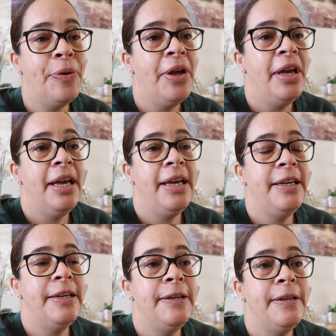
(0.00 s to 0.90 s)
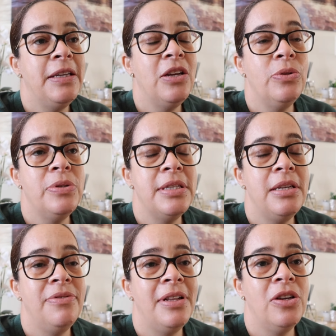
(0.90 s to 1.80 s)
uh, que
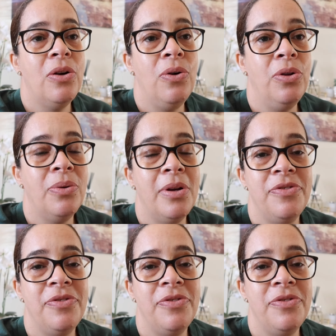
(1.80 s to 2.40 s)
inclusive a Nicole,